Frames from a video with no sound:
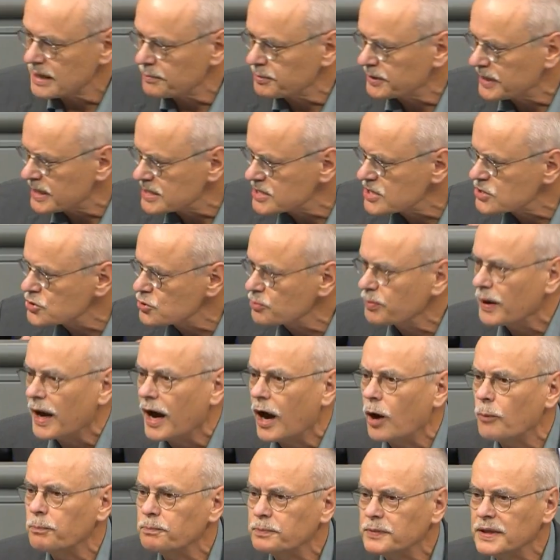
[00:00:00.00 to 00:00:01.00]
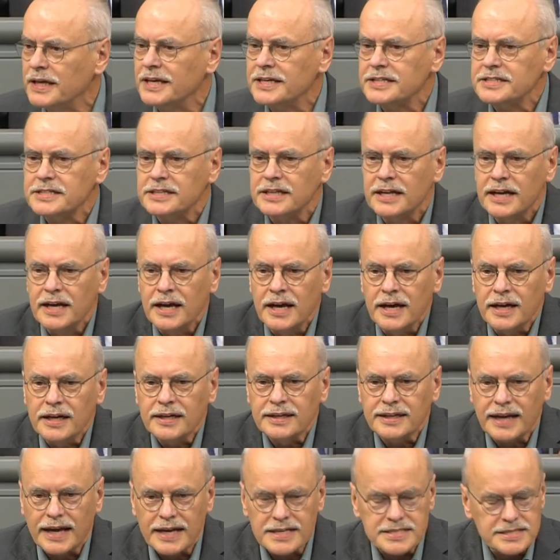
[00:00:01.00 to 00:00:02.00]
Aber das ist überhaupt nicht,
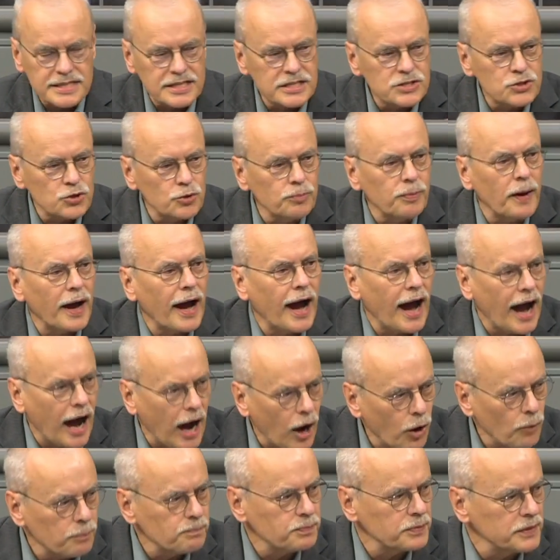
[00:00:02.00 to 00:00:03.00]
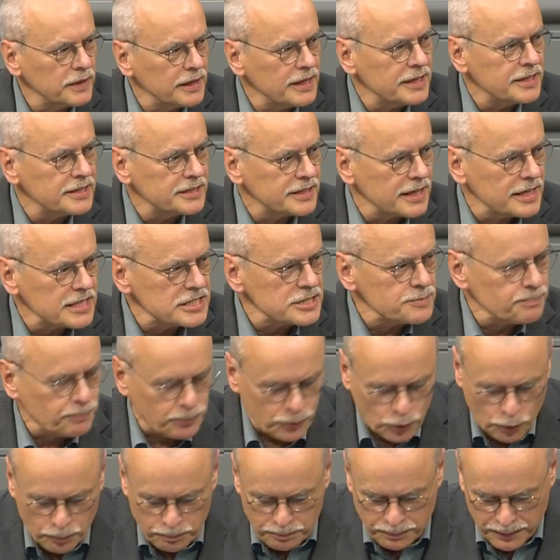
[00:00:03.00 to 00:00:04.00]
das ist überhaupt nicht das
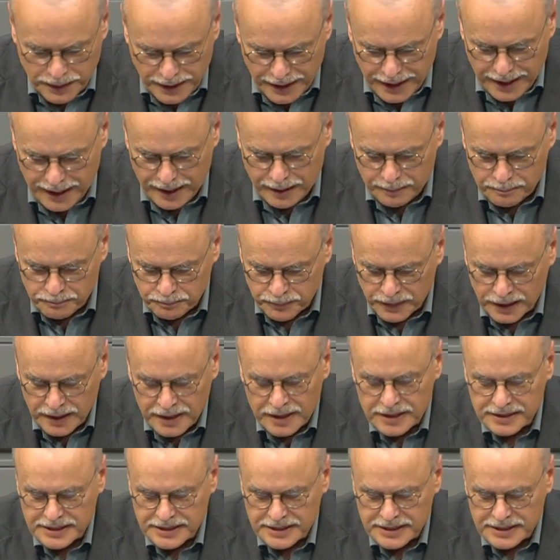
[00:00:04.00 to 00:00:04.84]
Problem.